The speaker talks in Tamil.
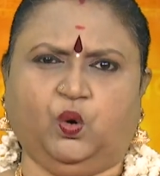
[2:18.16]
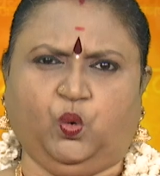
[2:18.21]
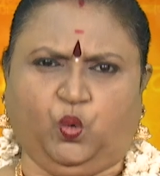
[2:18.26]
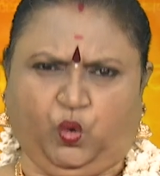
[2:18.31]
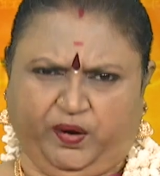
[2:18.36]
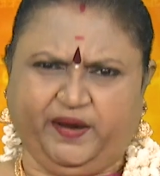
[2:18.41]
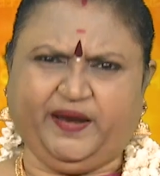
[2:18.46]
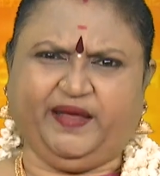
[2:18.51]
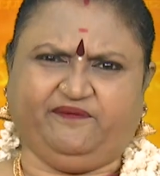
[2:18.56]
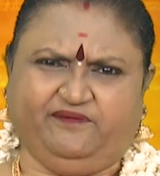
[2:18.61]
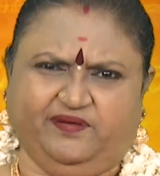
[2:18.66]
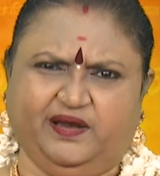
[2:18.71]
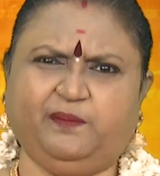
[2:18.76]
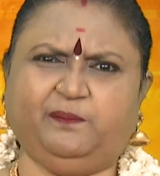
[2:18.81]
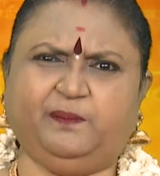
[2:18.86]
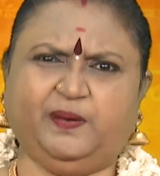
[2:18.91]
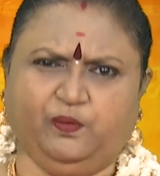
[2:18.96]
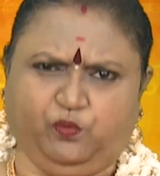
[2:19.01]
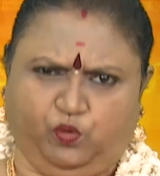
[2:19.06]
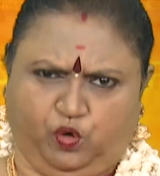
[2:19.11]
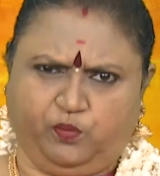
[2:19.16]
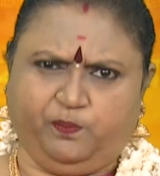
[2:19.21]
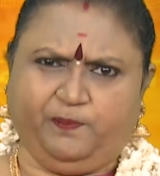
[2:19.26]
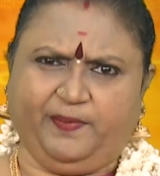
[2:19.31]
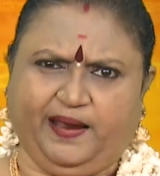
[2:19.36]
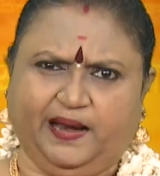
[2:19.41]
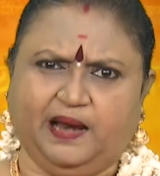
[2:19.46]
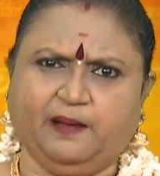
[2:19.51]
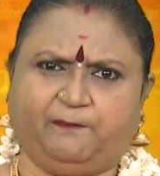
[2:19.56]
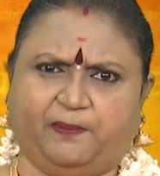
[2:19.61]
உன்னை விரும்பி உன்
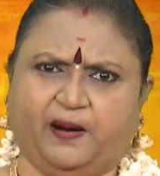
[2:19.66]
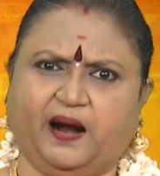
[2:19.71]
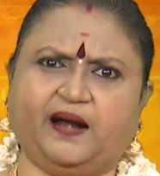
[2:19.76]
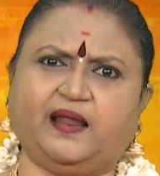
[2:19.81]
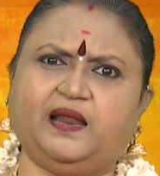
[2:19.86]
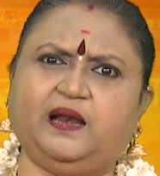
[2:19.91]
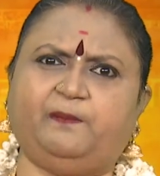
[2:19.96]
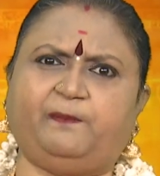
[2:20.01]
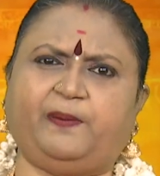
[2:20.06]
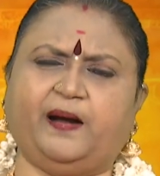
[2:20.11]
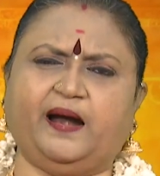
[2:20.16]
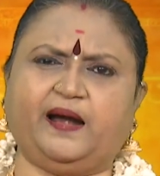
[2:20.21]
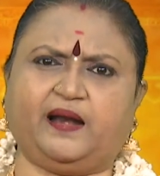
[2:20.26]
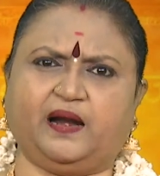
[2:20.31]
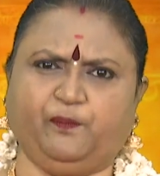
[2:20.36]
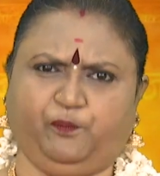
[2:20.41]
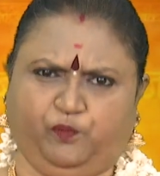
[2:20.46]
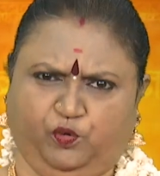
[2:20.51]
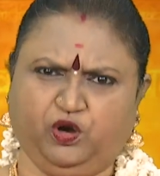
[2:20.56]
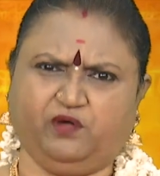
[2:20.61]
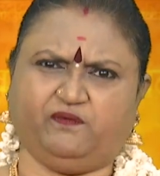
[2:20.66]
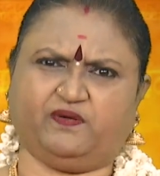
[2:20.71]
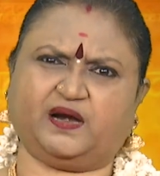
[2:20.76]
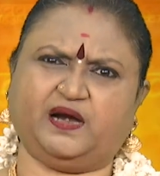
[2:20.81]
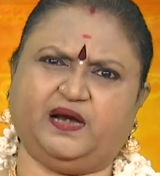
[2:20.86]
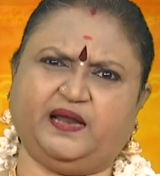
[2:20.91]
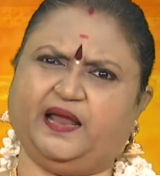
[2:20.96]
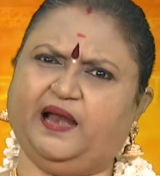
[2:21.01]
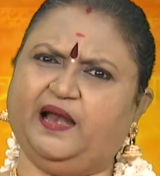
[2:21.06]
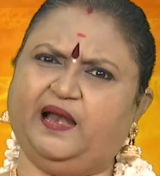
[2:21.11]
மேலே பாடல் பாடுற
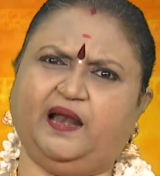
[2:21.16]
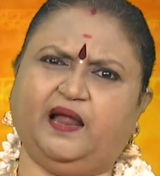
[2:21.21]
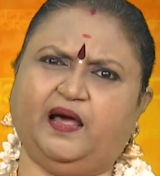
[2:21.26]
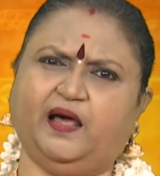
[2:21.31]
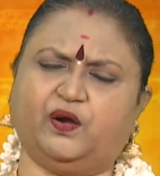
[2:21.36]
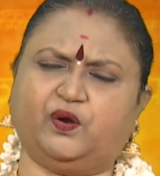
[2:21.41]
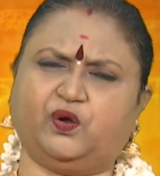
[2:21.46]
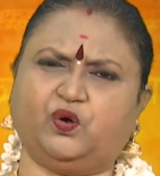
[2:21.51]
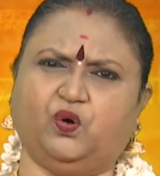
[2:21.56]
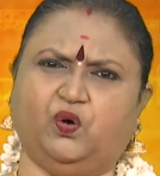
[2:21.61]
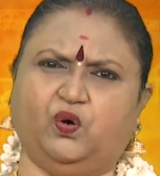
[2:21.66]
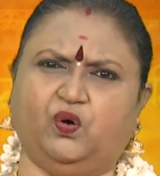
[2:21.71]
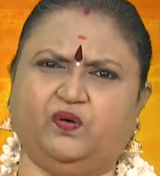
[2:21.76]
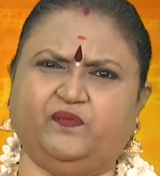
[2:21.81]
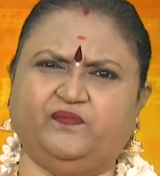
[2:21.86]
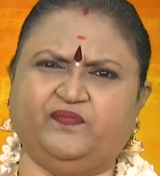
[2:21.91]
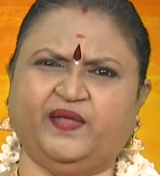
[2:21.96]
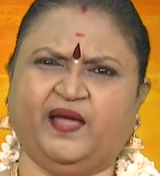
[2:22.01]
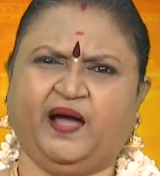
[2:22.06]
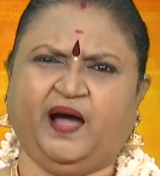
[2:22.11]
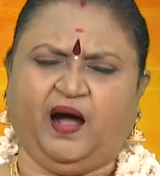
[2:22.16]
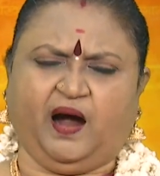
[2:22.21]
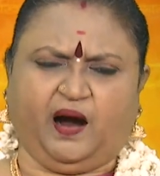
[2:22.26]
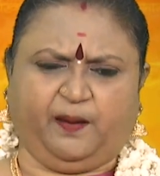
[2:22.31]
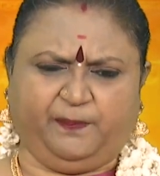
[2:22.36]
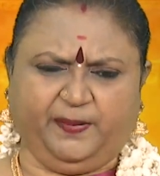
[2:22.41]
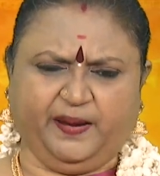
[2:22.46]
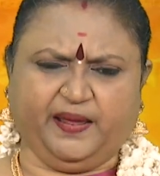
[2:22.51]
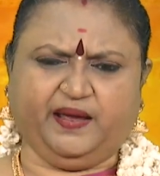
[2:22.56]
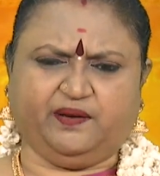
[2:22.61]
புலவர்கள் எல்லாருக்கும்
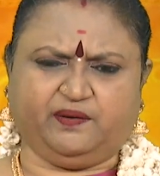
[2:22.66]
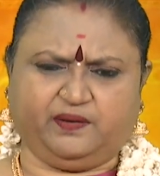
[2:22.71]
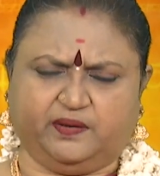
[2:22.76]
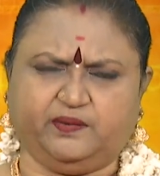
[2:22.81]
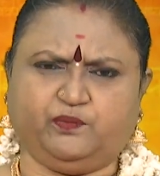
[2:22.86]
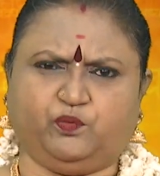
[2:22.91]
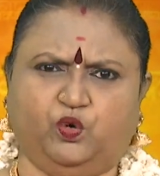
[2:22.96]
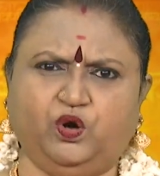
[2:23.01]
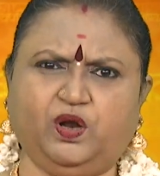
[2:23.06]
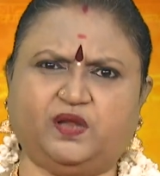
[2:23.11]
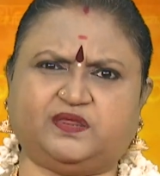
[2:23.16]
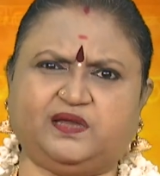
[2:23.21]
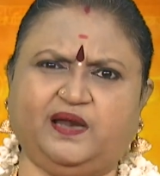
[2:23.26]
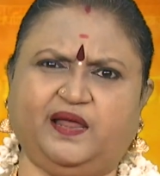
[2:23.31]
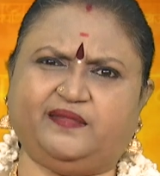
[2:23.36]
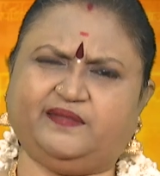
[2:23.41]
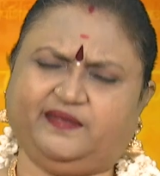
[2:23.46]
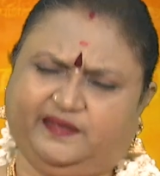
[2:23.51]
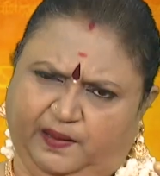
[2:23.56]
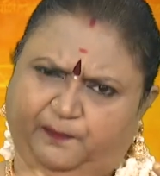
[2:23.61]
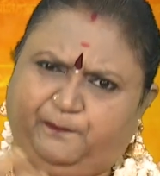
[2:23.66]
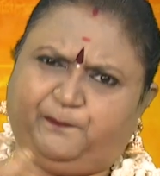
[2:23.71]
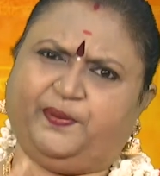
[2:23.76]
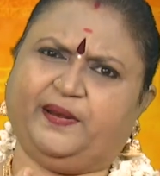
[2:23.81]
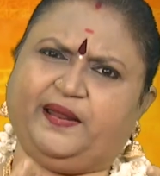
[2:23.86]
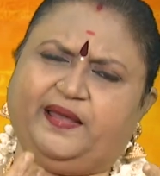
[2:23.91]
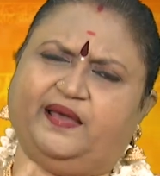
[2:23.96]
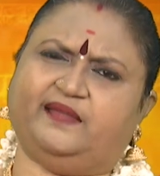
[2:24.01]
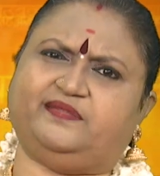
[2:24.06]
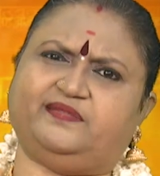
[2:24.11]
அப்படி உள்ளத்துலேருந்து
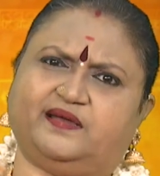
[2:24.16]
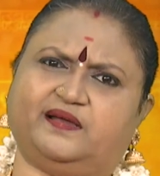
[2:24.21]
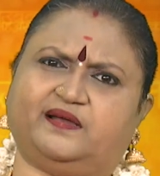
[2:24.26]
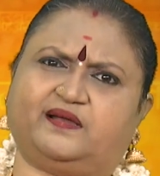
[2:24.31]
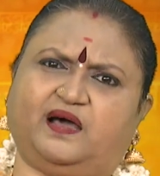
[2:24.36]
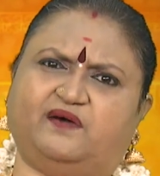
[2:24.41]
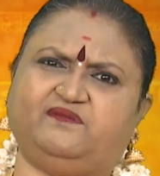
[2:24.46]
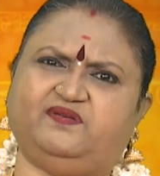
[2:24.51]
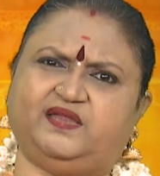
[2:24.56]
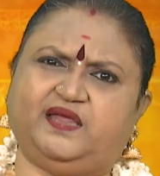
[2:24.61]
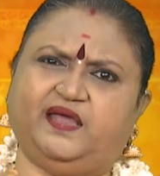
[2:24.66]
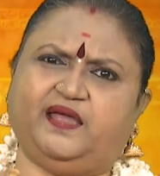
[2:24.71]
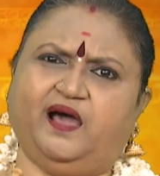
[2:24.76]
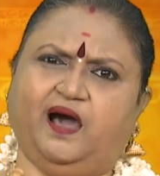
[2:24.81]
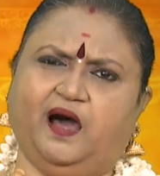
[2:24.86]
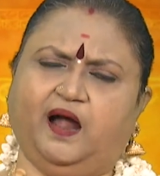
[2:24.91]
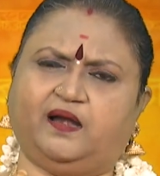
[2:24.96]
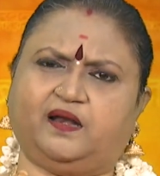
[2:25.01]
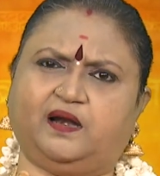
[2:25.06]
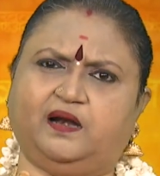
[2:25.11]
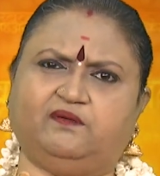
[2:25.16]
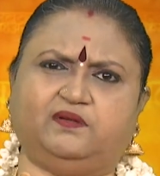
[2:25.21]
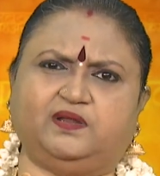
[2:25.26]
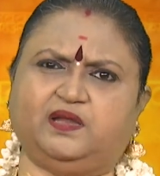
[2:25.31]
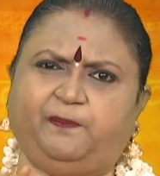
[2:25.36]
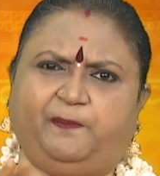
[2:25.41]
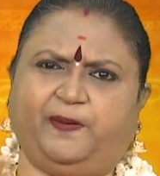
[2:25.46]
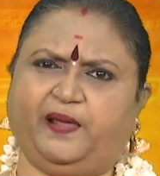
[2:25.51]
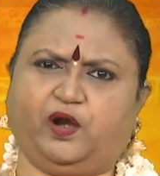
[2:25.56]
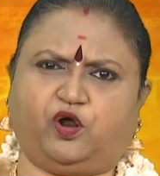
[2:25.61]
எப்படி அந்த கவிதை ஆற்றல் வந்து
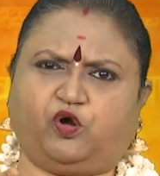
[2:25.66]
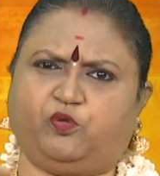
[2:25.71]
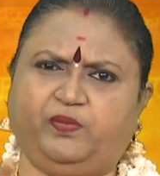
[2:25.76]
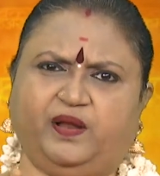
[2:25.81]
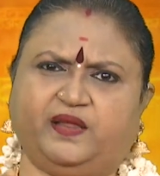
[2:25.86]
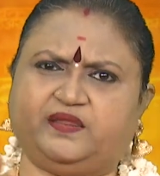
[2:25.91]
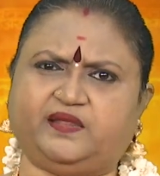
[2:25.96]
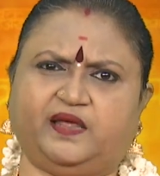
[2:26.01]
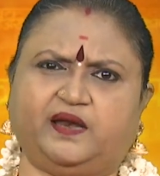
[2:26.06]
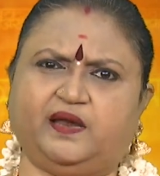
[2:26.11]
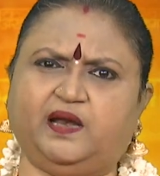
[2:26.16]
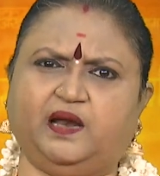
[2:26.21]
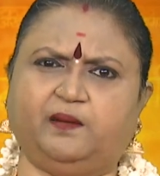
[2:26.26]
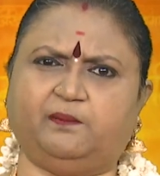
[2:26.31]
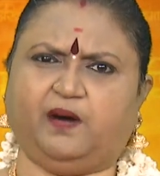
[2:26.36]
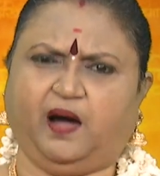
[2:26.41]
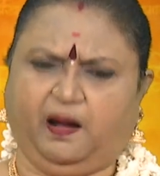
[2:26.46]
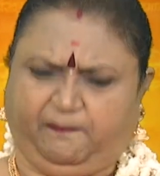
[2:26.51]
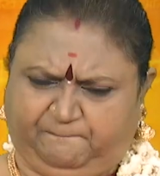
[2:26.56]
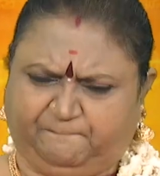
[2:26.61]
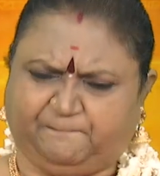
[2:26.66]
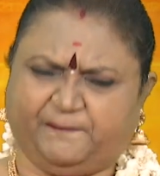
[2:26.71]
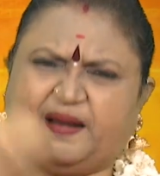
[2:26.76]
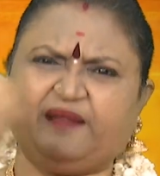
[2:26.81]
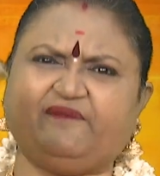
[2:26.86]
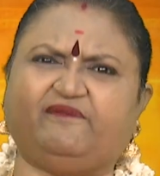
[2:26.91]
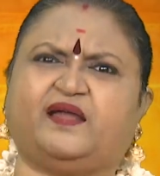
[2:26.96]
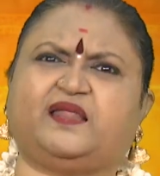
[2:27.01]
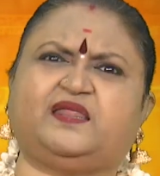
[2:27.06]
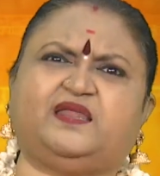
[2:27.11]
பிறக்கும்னே தெரியலம்மா அப்படி
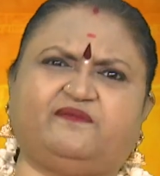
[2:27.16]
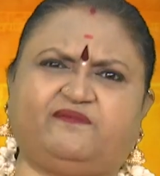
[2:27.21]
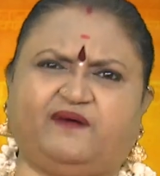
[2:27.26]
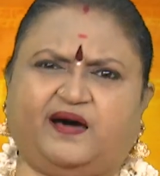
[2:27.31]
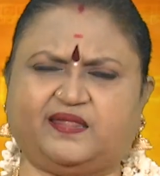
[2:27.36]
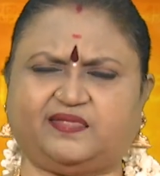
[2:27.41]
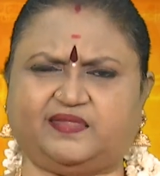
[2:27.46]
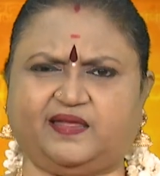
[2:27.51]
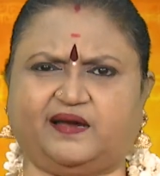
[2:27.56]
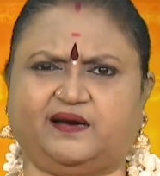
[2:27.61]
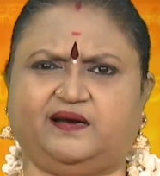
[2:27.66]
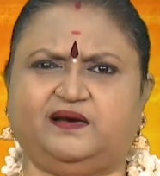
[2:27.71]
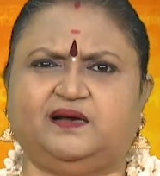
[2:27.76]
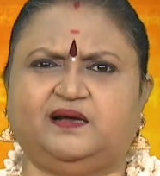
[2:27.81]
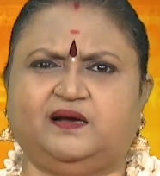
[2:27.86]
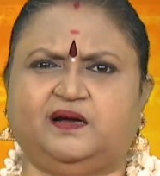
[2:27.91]
வருது வார்த்தைகள்